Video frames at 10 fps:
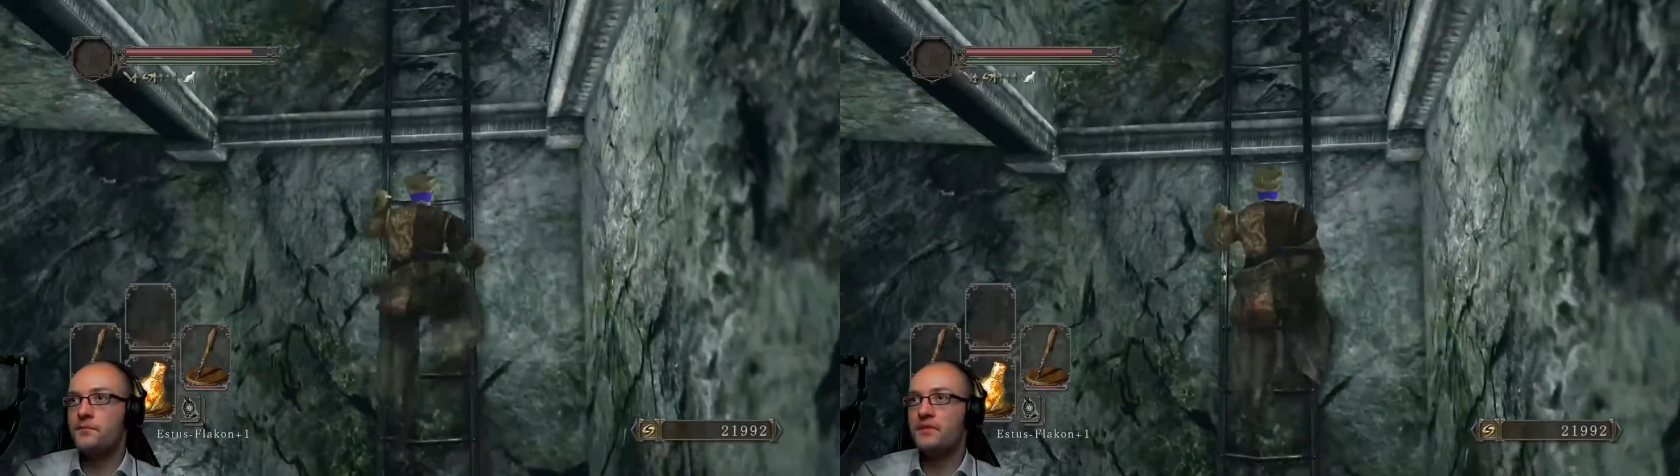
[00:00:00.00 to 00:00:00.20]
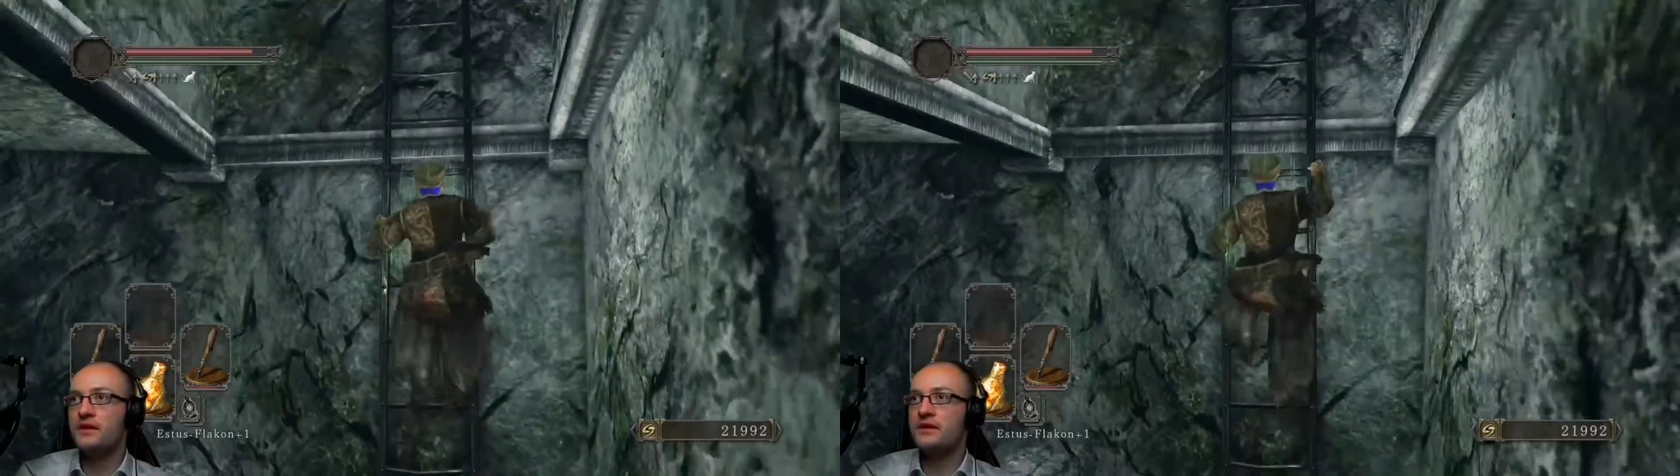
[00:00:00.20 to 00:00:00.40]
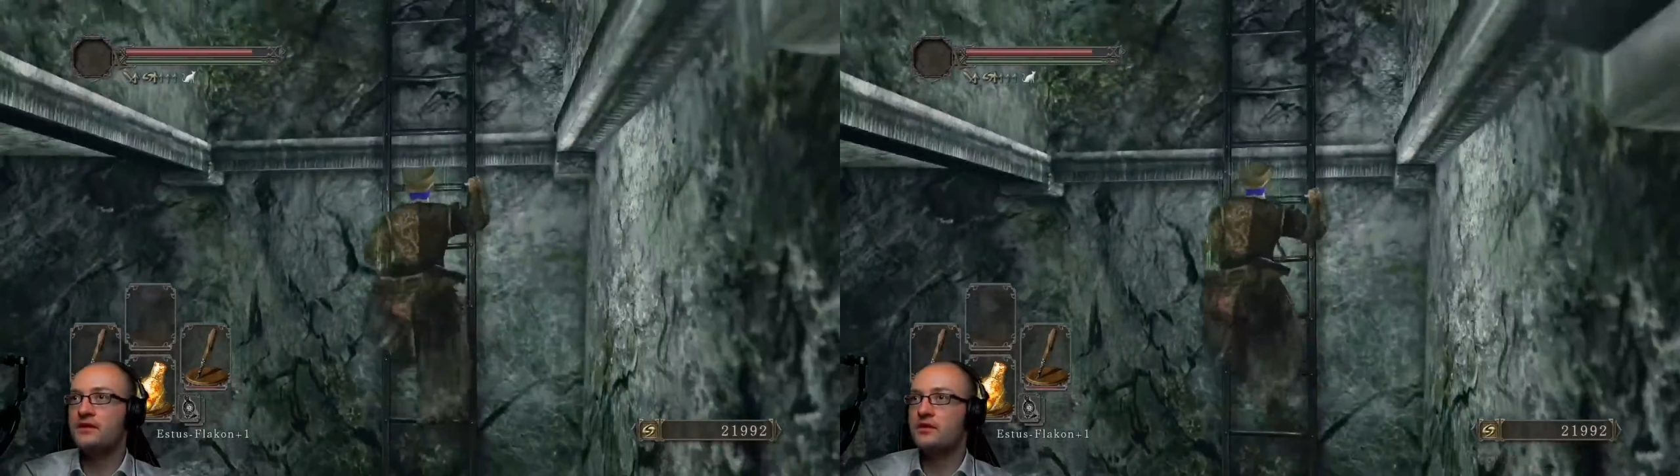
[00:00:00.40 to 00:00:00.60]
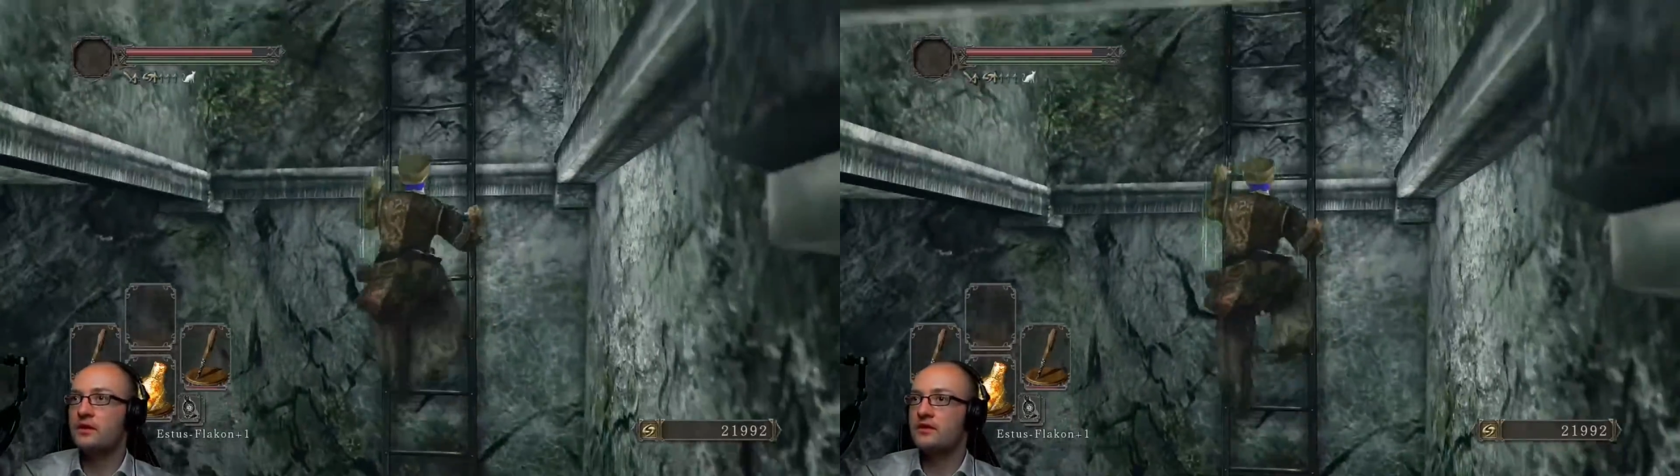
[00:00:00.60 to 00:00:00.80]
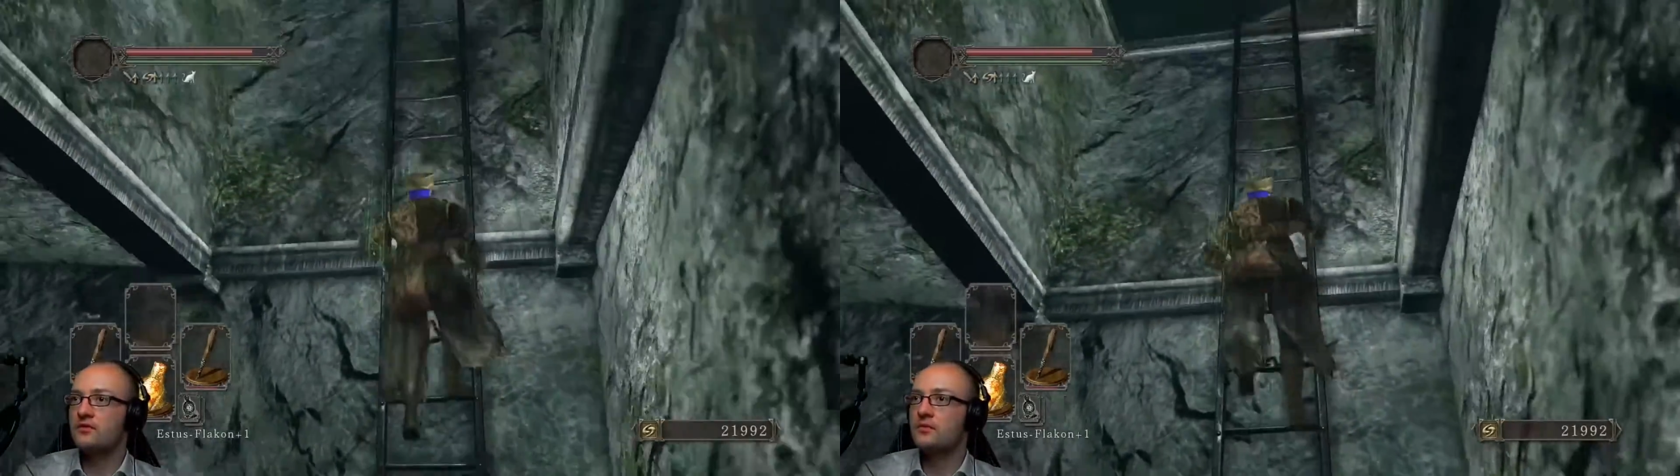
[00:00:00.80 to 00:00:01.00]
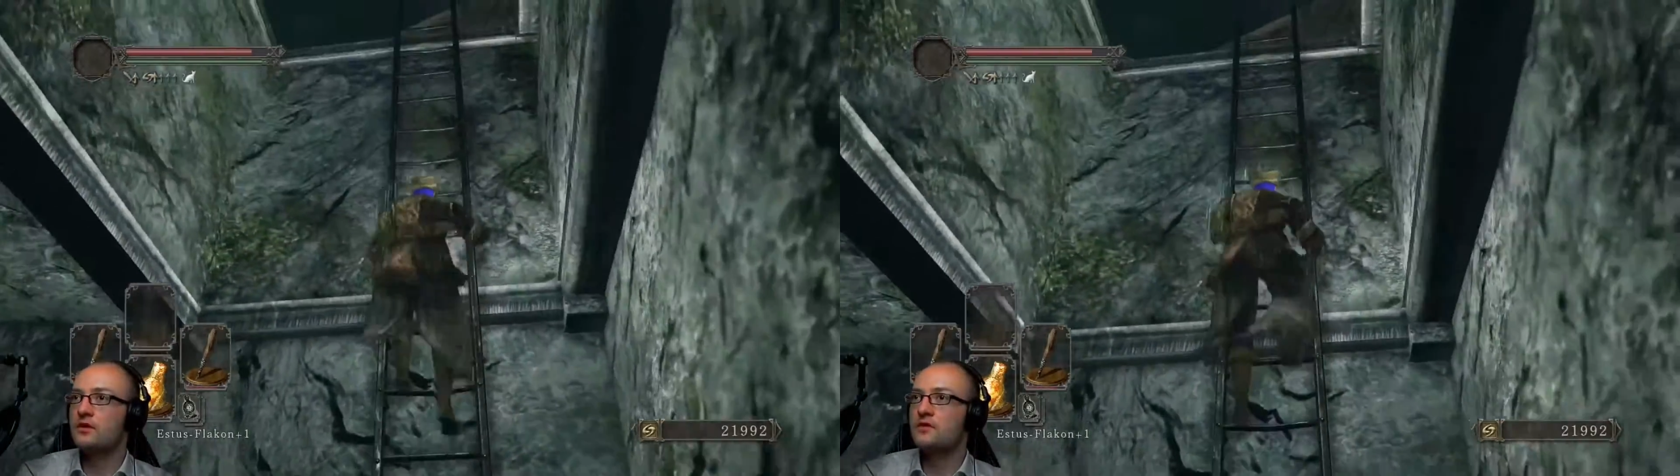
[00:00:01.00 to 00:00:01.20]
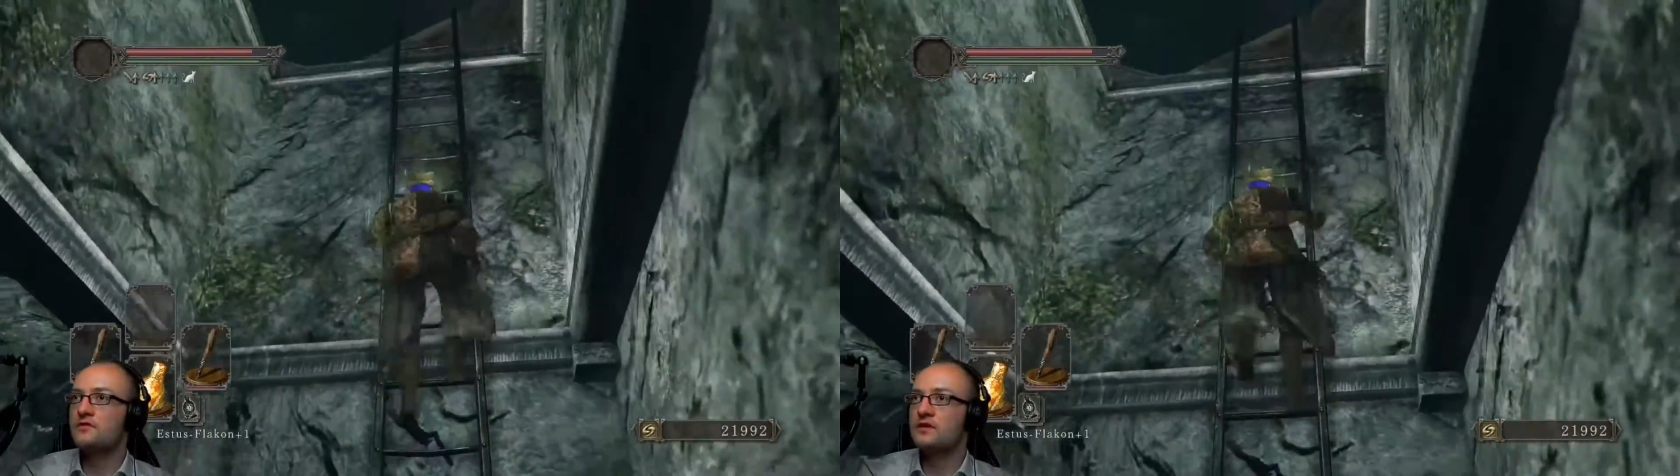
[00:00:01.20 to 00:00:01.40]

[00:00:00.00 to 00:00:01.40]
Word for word: Dann kann ich auch andersrum laufen.